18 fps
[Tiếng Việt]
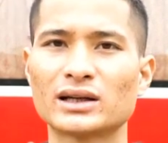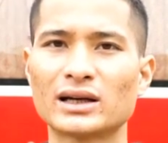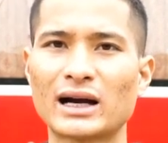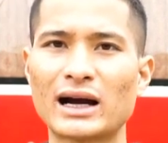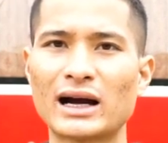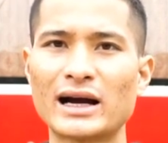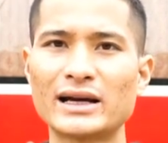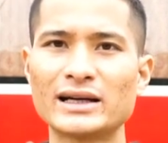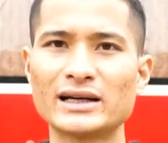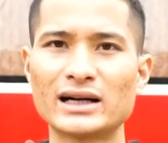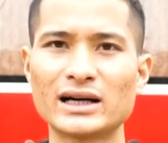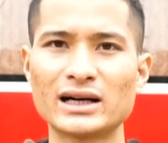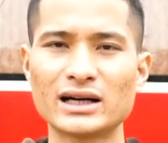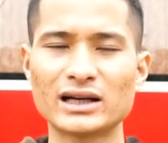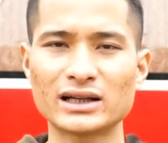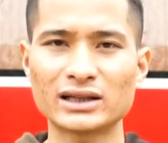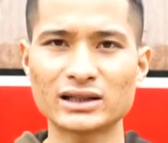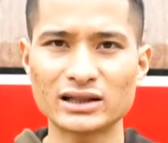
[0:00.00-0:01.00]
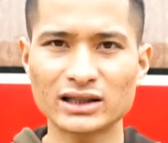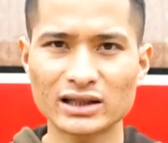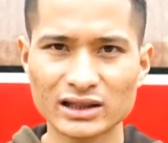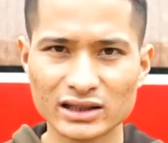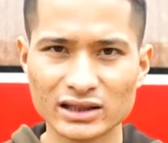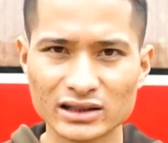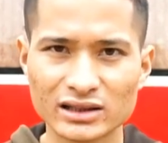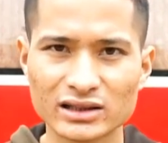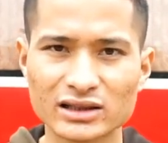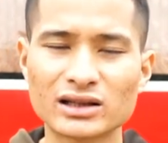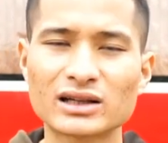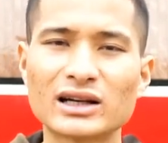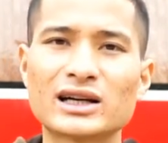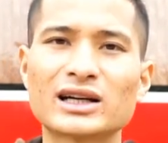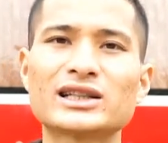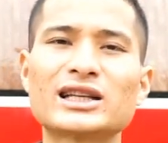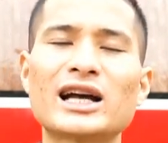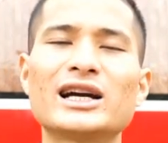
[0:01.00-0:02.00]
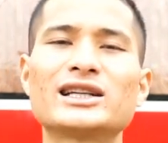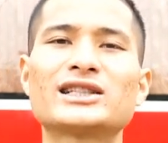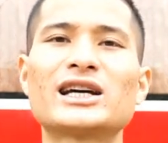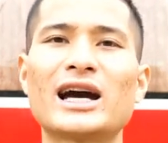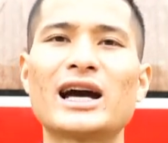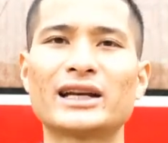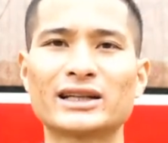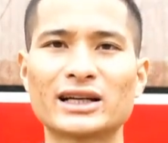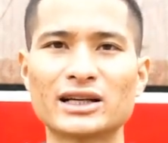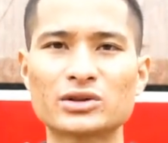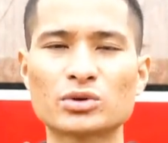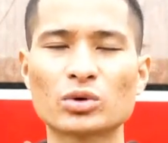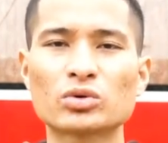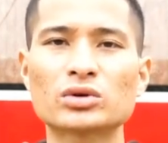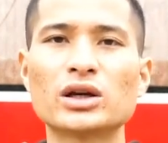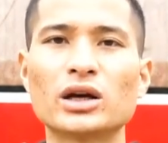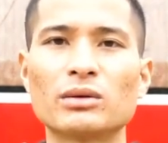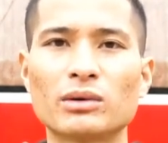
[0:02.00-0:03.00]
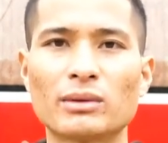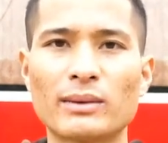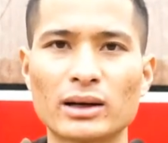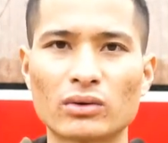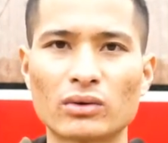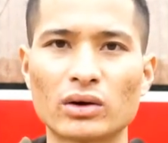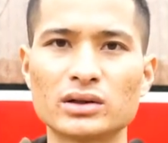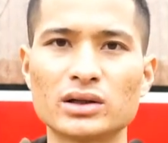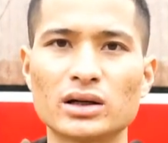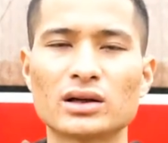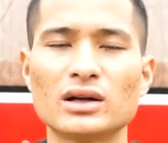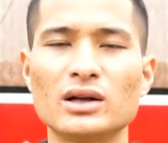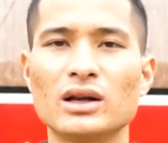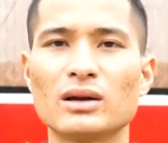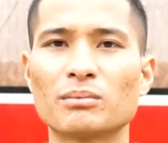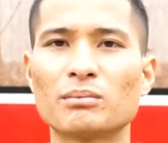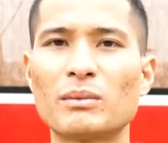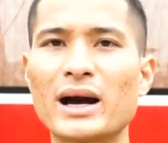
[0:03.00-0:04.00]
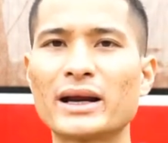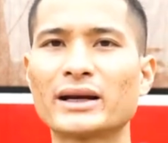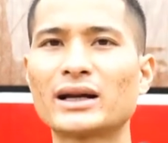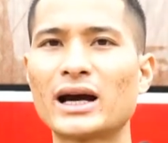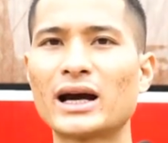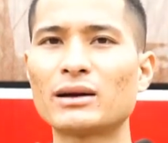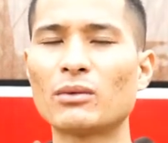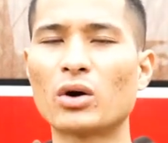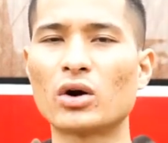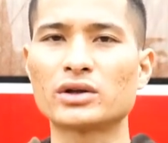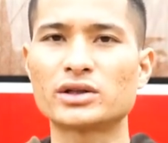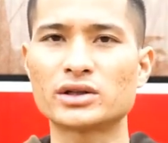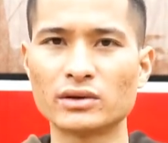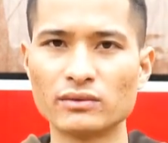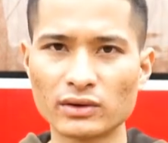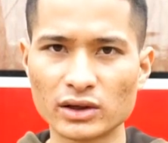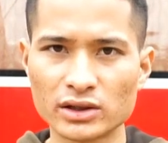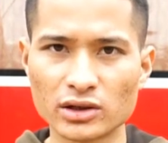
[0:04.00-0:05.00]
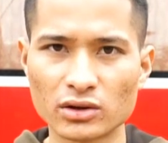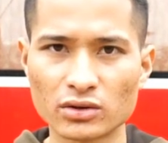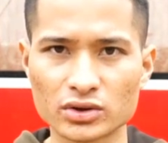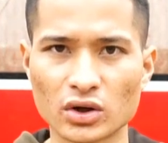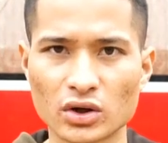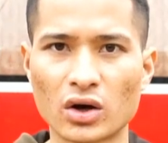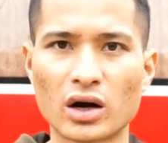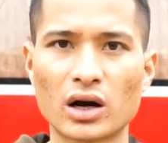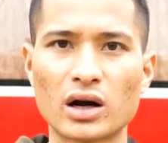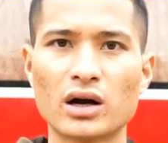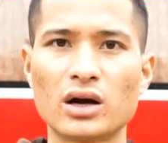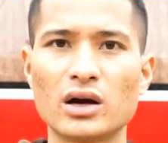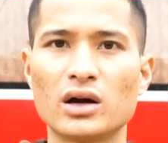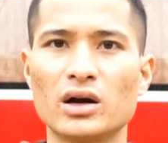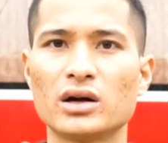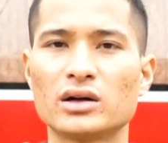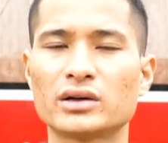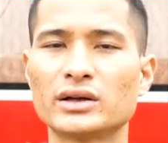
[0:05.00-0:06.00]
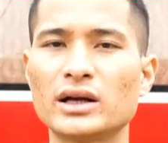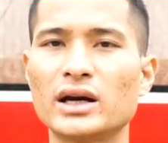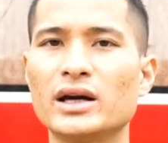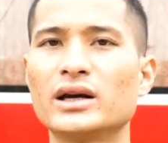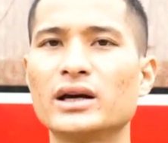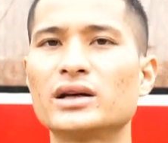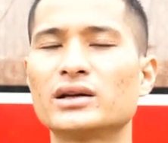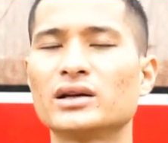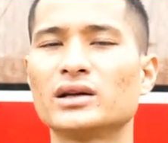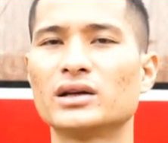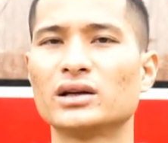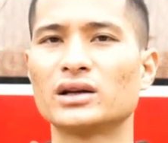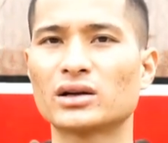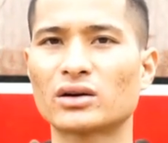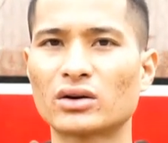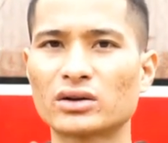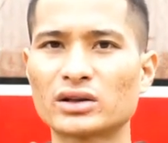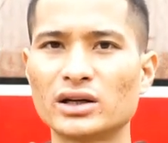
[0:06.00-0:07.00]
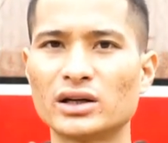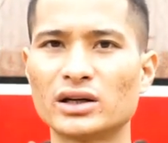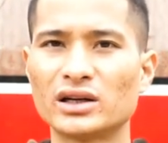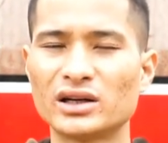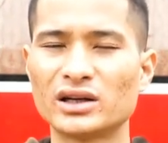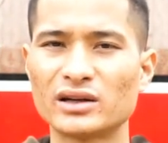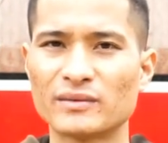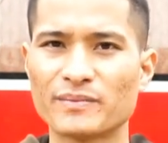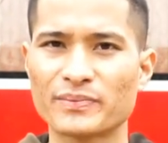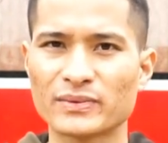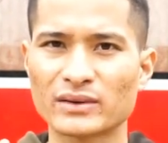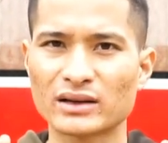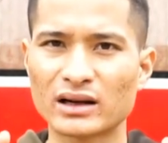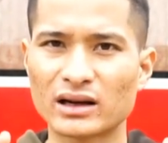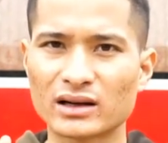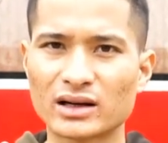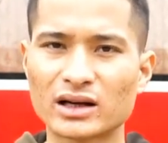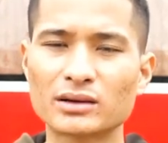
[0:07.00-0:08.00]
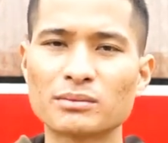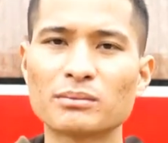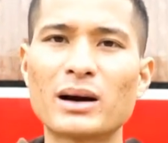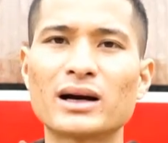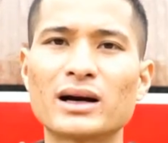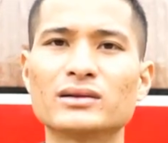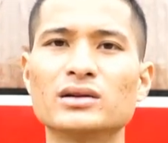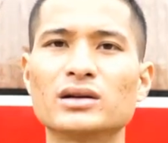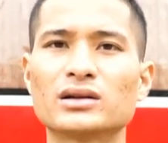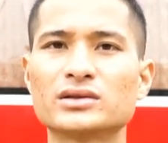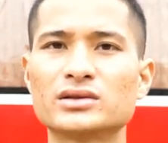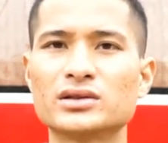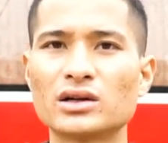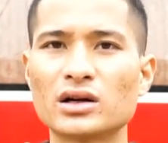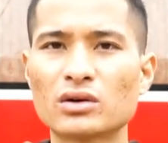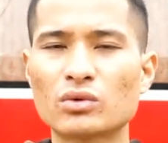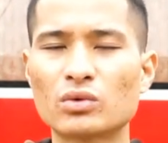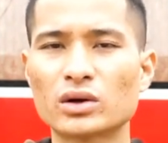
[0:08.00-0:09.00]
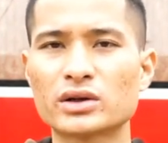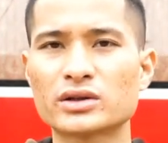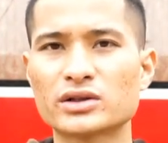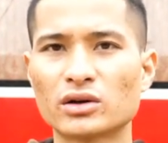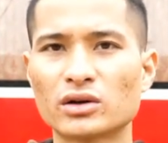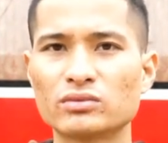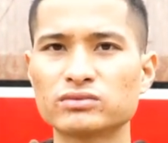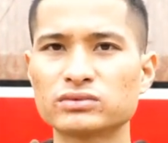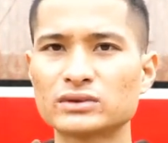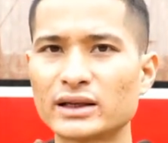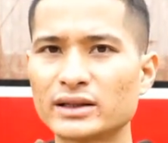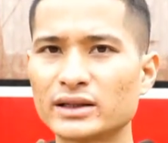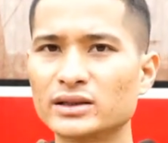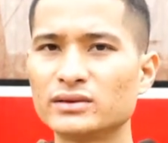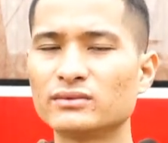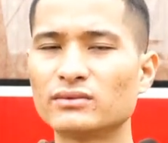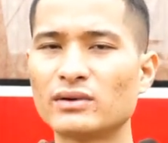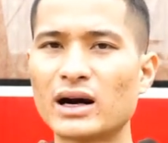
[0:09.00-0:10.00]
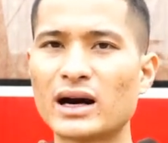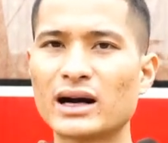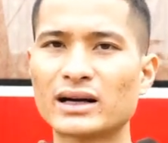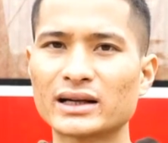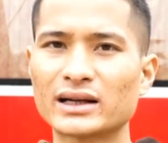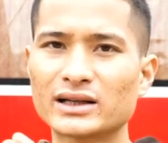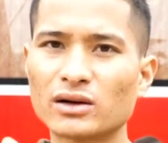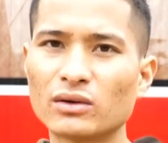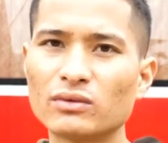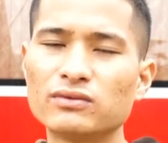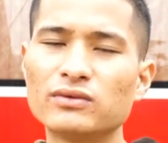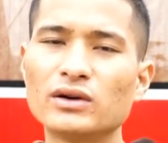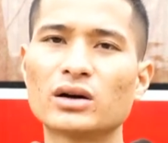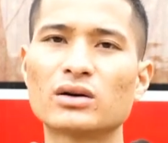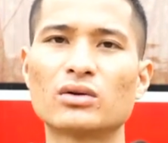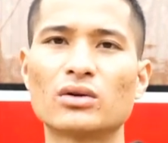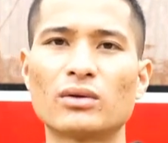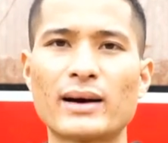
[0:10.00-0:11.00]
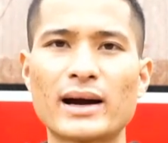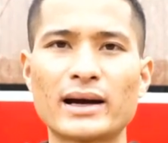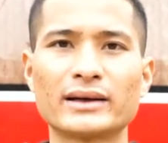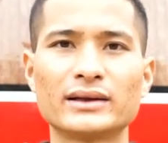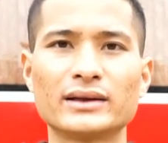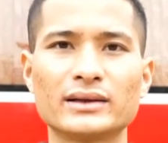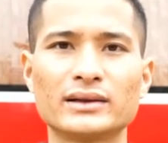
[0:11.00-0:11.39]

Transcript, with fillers: cái uh, tức là cái tài sản cái số tiền mà bạn có được bạn hãy bỏ trứng vào nhiều giỏ để có thể À, cân bằng được giữa cuộc sống gia đình và cái công việc của bạn